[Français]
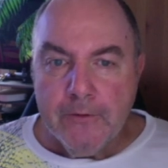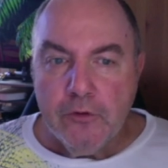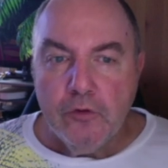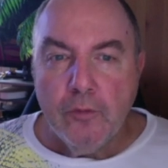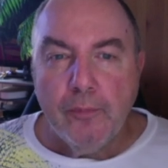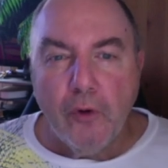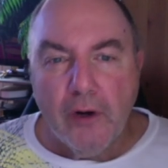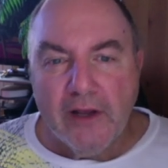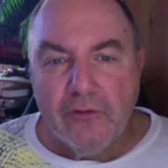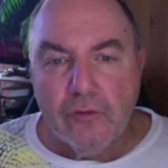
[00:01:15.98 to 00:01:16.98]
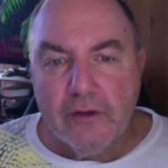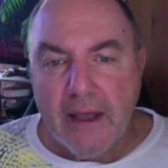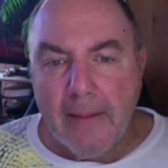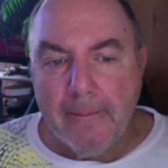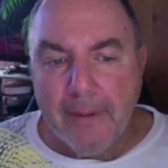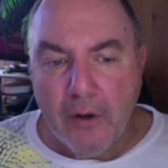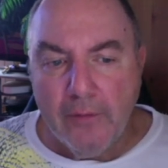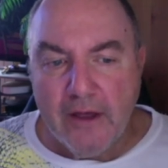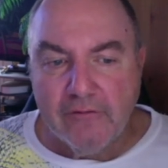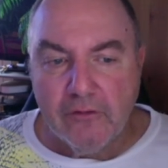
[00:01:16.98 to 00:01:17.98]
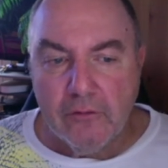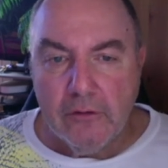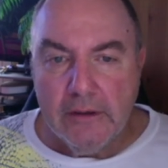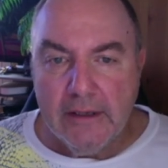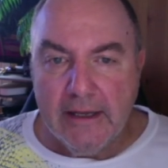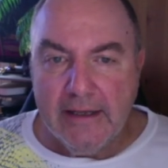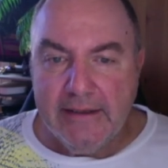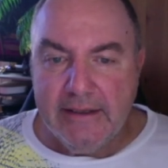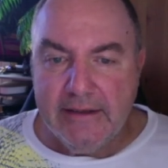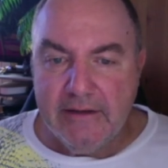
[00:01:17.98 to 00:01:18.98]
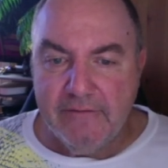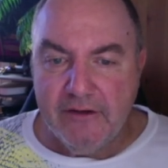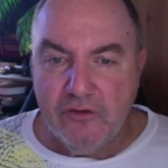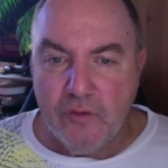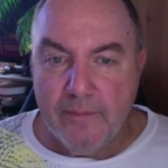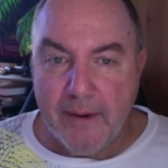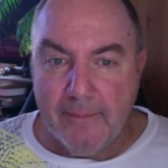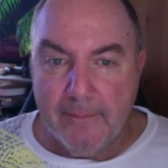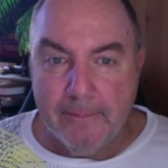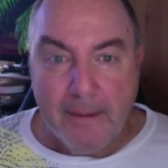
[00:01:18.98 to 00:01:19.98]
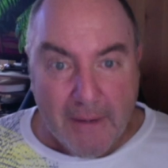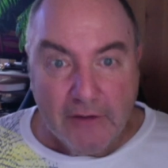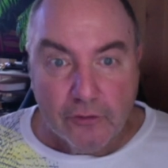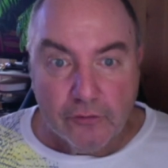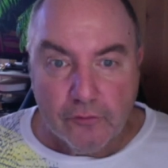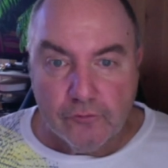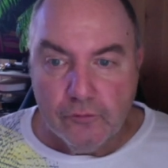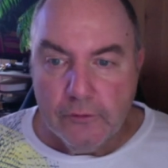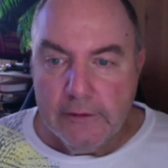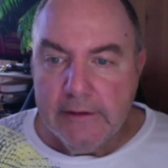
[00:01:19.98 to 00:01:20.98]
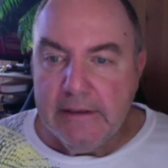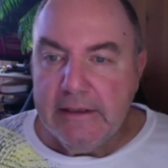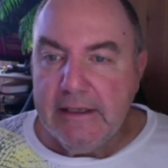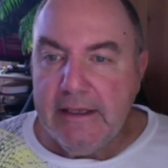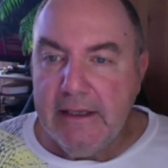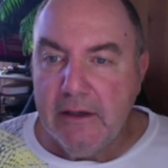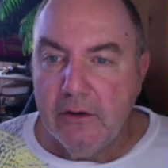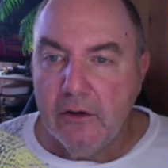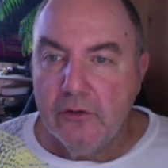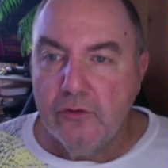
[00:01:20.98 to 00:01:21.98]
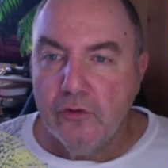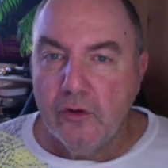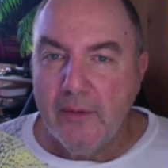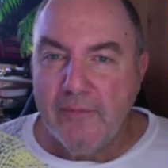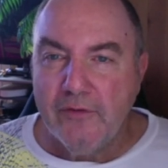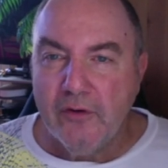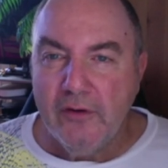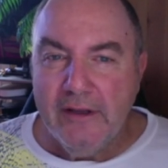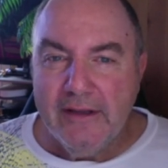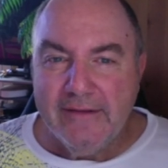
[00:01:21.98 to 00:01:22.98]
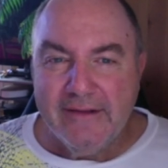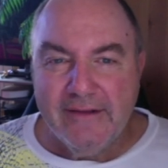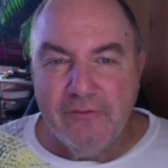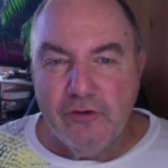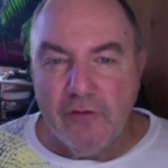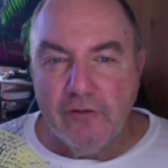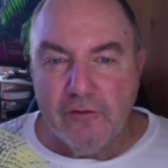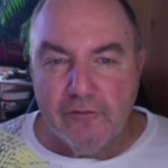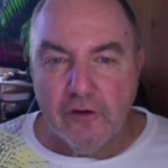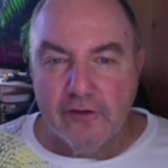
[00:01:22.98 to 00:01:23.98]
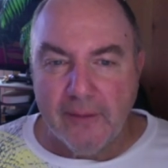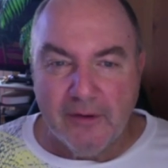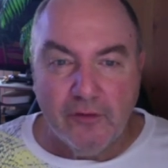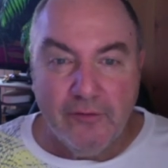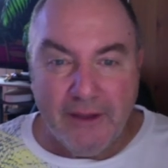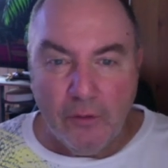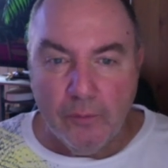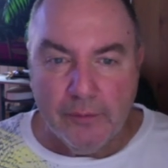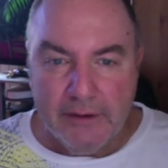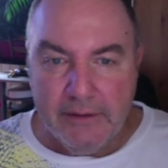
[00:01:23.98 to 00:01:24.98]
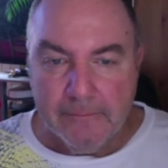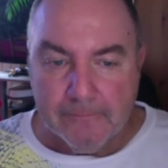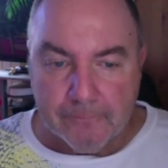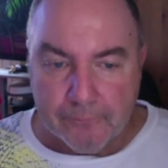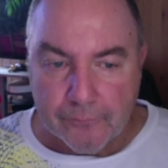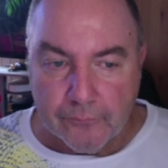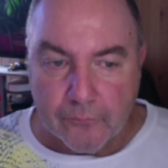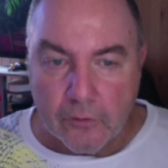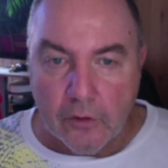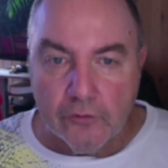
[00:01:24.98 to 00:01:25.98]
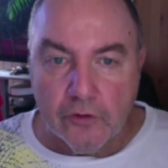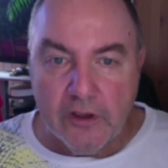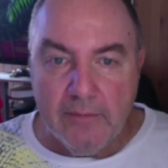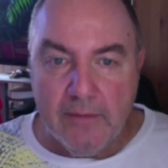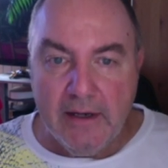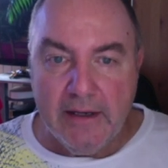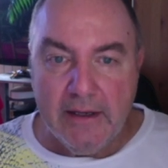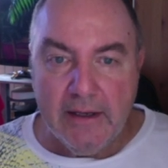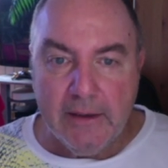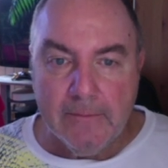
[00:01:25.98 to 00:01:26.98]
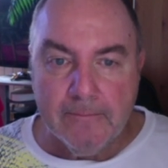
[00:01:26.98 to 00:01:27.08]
une progression, il y a un pas en avant hein, qui est effectué par pas mal d'entre vous. Et euh, donc en même temps, c'est ce qui vous donne votre force, hein, parce que vous avez compris, entre guillemets, les,